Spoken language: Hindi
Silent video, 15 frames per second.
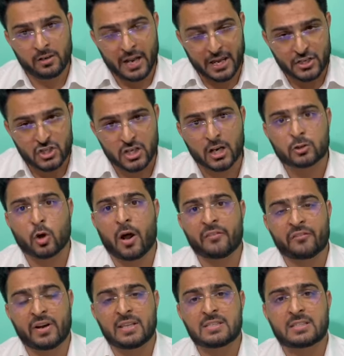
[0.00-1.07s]
नेशनल
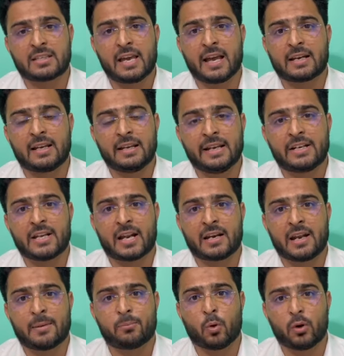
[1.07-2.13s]
कॉन्फ्रेंस के एक लीडर
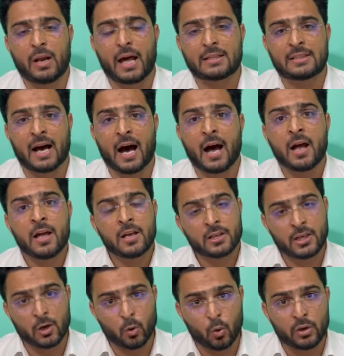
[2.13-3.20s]
ने बोला था
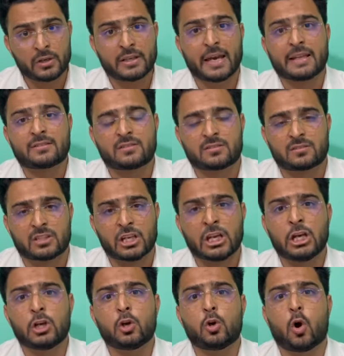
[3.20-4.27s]
कि उनके
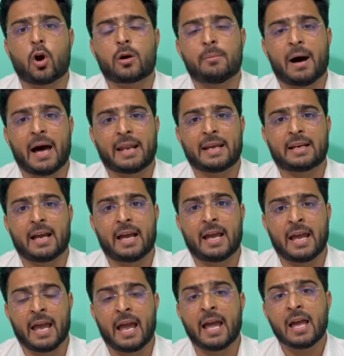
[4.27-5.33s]
तीन लोग मारे गए
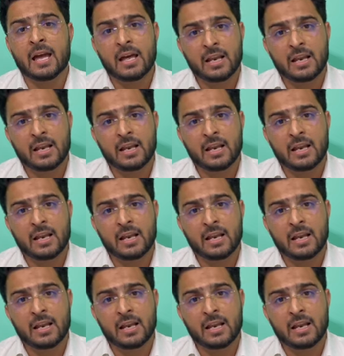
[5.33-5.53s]
हैं